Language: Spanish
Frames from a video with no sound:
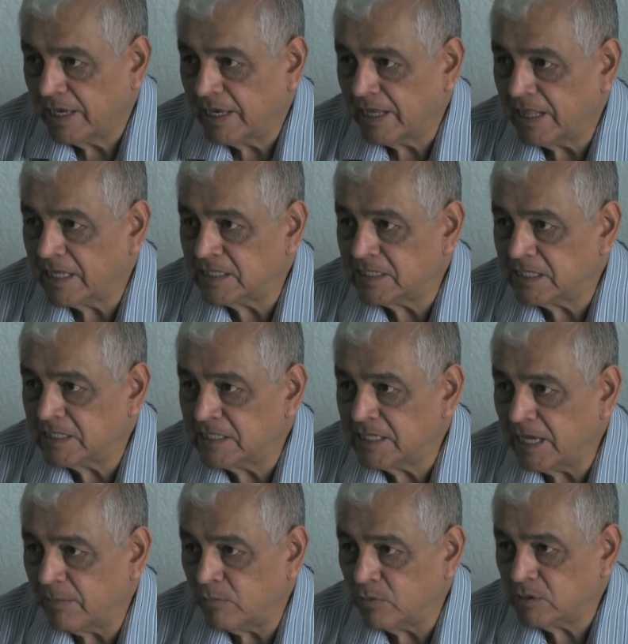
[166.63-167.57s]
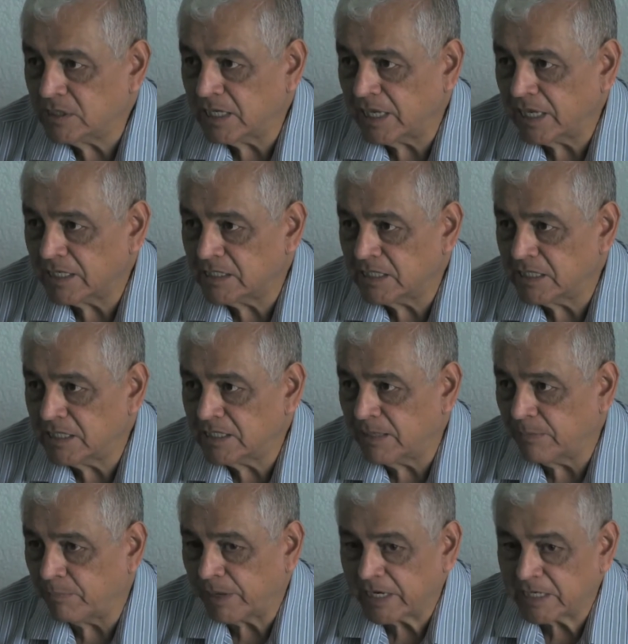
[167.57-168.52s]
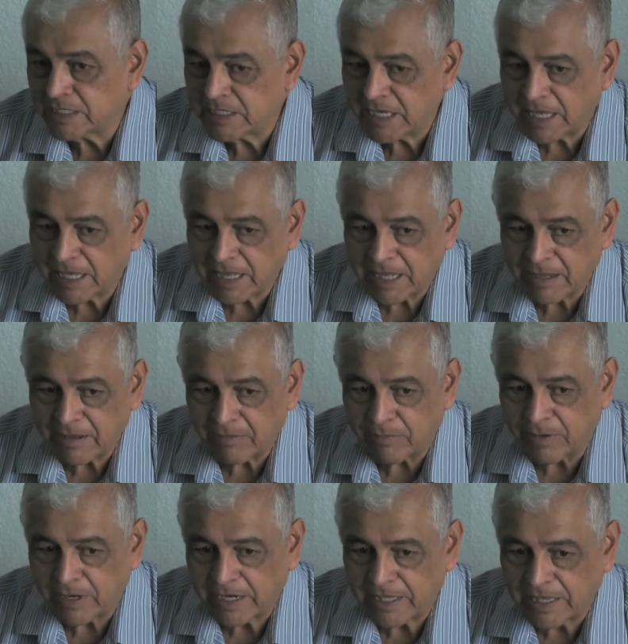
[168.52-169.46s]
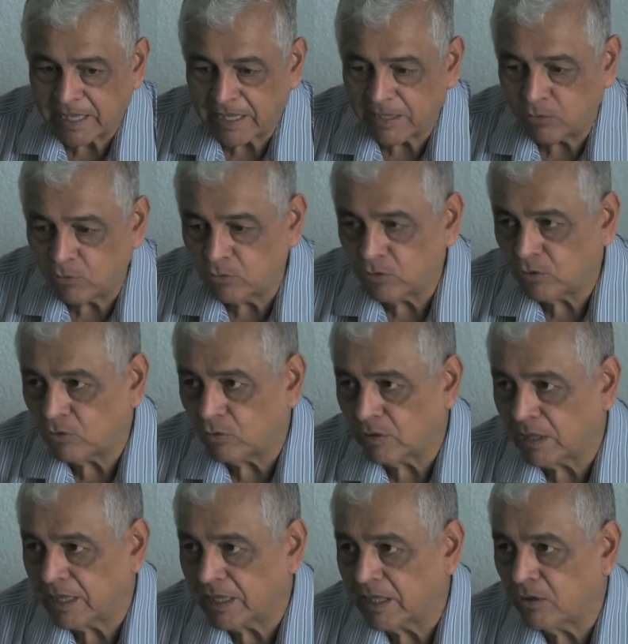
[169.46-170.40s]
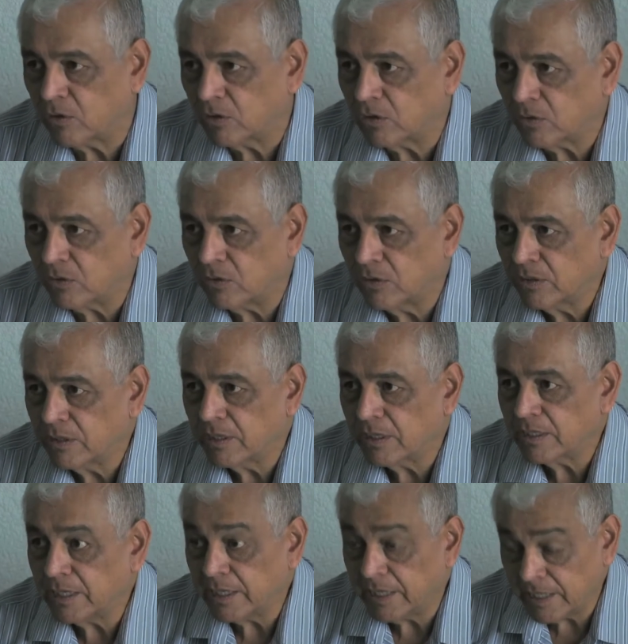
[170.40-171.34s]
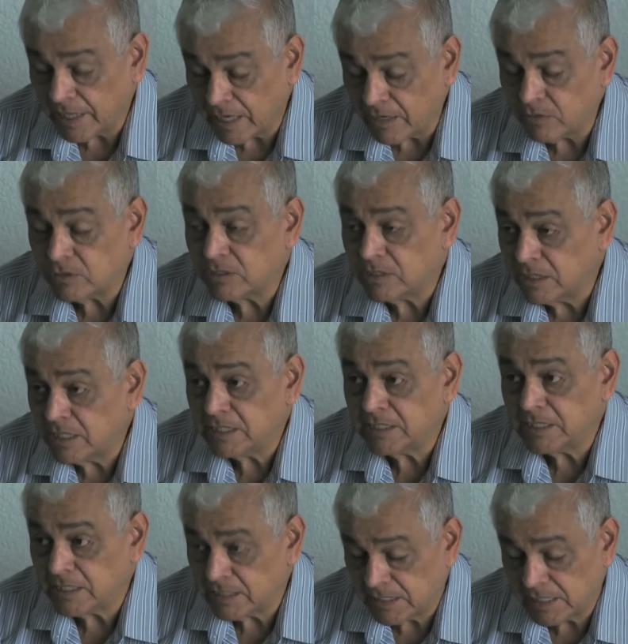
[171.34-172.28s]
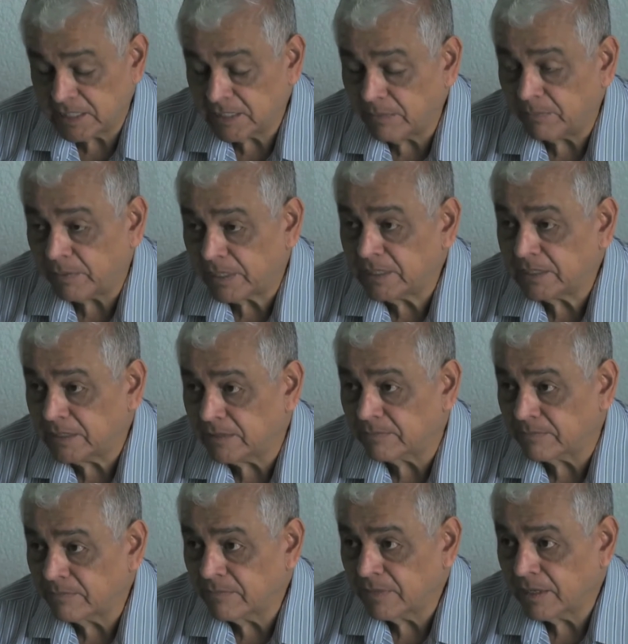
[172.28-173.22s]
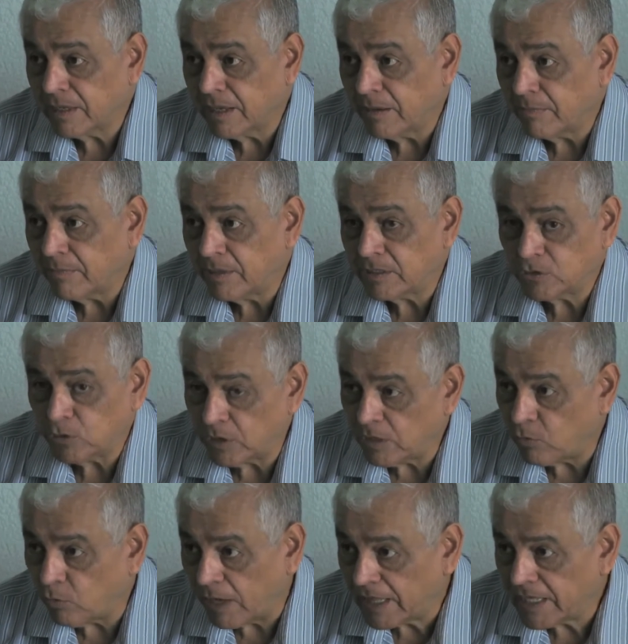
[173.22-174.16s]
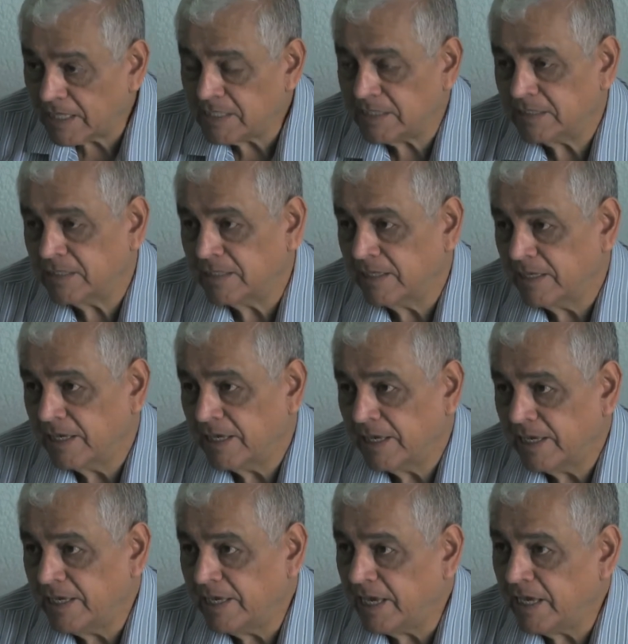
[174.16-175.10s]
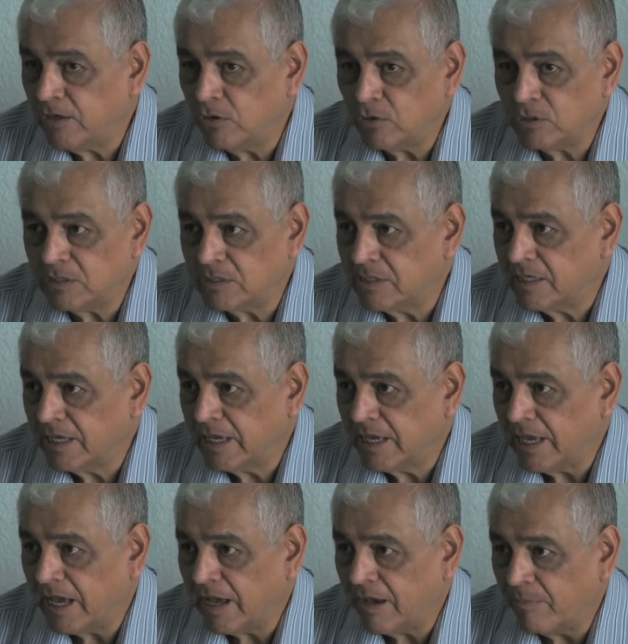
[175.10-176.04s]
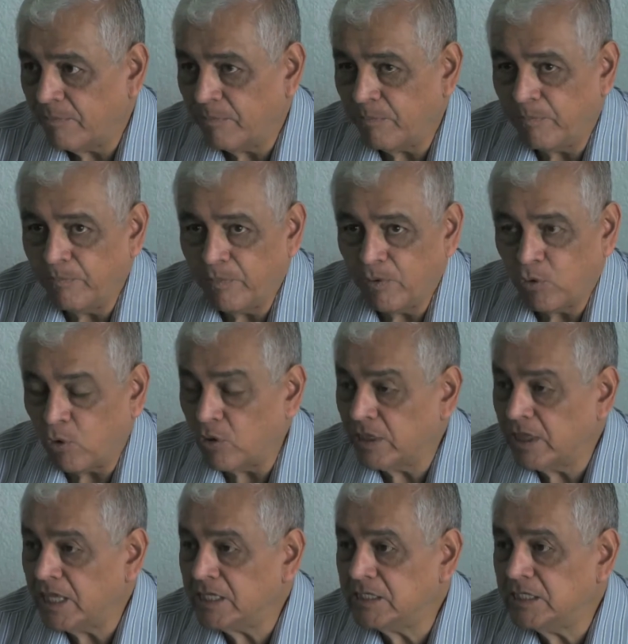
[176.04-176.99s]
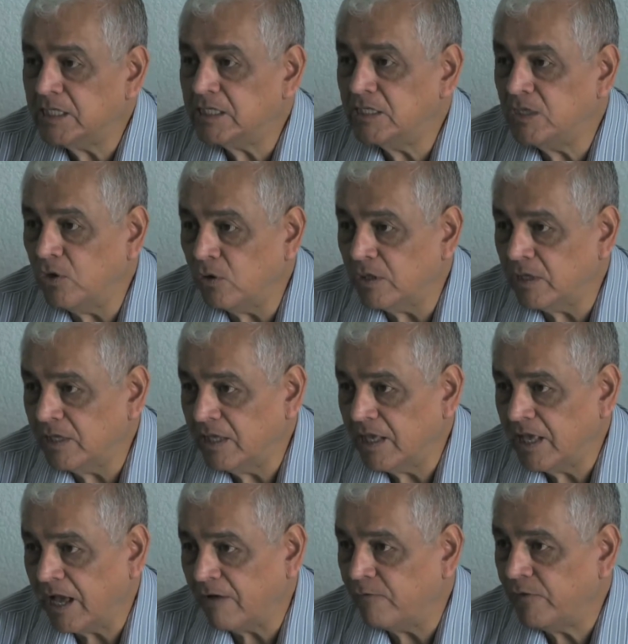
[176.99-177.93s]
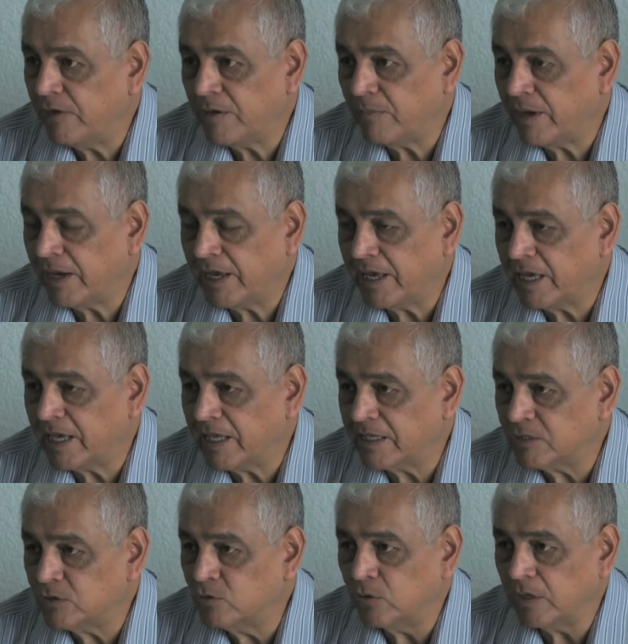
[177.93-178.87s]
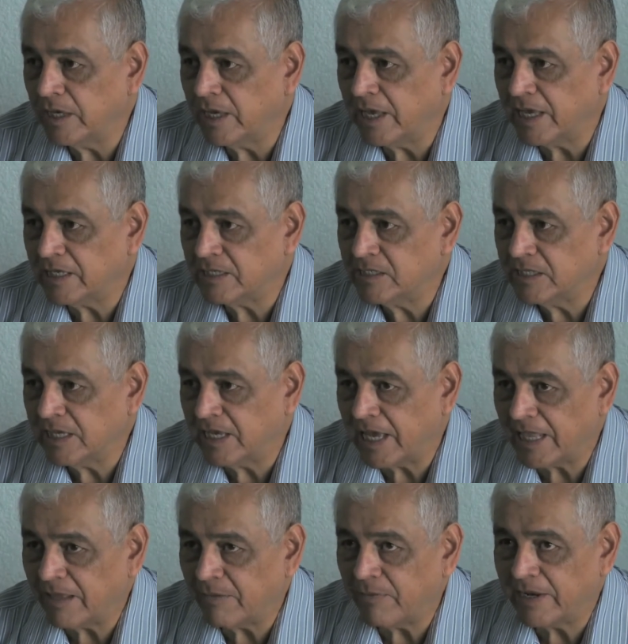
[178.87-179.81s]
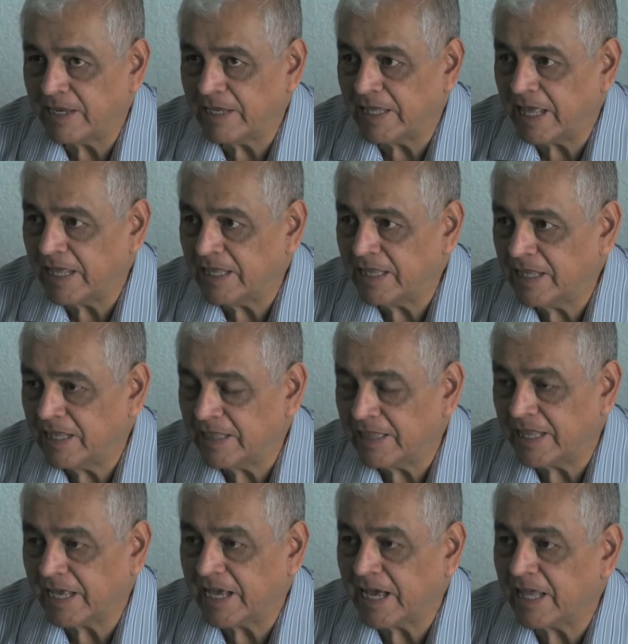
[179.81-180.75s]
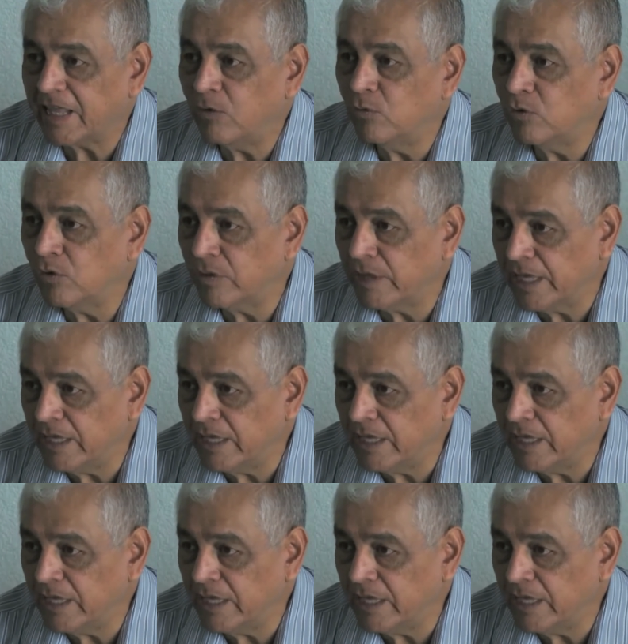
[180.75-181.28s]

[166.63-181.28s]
les decíamos que si se parecía la variedad de uno con la del otro. Y ellos dicen, sí se parecen. Son iguales y ellos con decisión afirman que, su, que cada variedad de cada uno de